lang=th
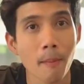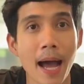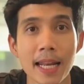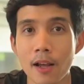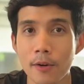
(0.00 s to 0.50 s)
ตัว
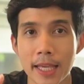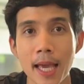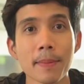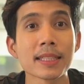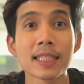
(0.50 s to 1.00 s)
บ้านเดี๋ยวเรารี
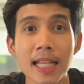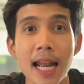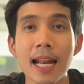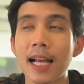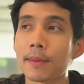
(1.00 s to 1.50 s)
แคปกัน
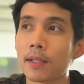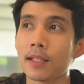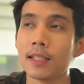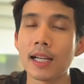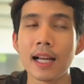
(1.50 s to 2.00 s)
สั้นๆนะครับก็
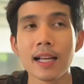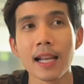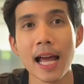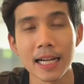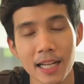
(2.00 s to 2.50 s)
คือ
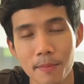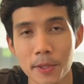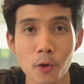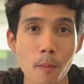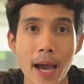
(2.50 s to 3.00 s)
หลังที่เรา
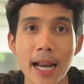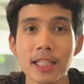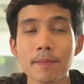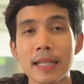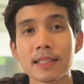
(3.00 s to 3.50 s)
ไปดูมา
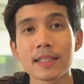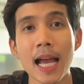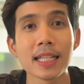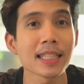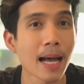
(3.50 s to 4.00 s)
เนี่ยจะเป็นไซ
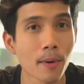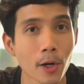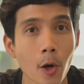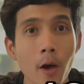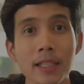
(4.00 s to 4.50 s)
ส์3
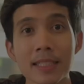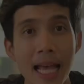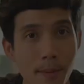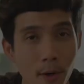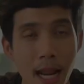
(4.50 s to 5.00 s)
ห้องนอน
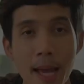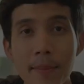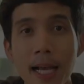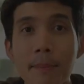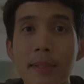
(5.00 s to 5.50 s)
3ห้อง
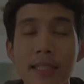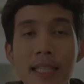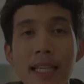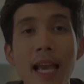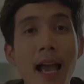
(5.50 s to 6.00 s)
น้ำนะครับพื้น
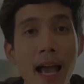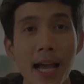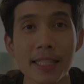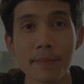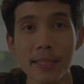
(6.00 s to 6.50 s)

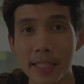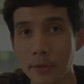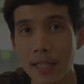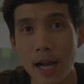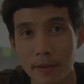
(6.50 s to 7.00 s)
ที่
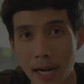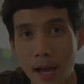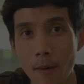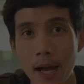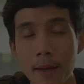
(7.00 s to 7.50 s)
54.9 ตา
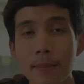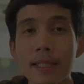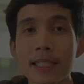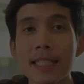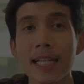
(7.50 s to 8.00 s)
รางวา
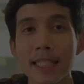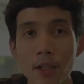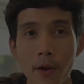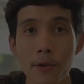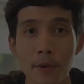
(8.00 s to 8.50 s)
พื้นที่ใช้
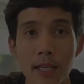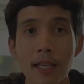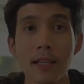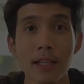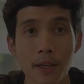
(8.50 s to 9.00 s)
สอยอยู่
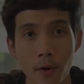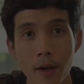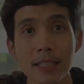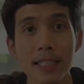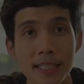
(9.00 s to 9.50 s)
ที่
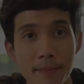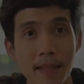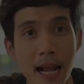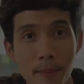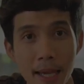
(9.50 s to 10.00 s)

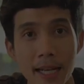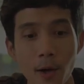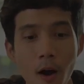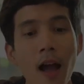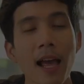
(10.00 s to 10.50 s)
170 ตารางเมตร
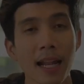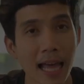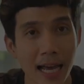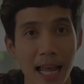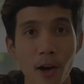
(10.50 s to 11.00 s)
แล้วก็
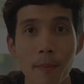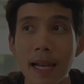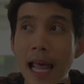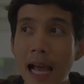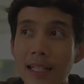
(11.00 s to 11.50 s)
หลังเรา
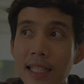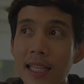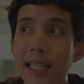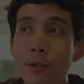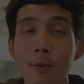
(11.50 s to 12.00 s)
เป็นหลัง
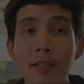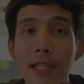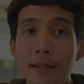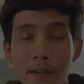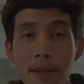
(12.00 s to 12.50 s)
ที่อยู่
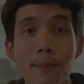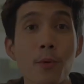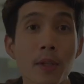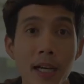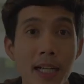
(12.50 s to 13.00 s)
ติดริม
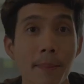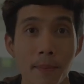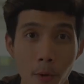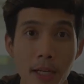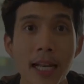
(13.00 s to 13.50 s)
ยูเทิร์นกั
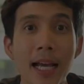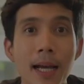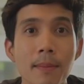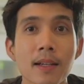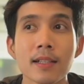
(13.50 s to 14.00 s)
บรถนะ
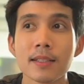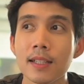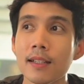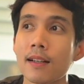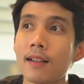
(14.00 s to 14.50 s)
ครับซึ่ง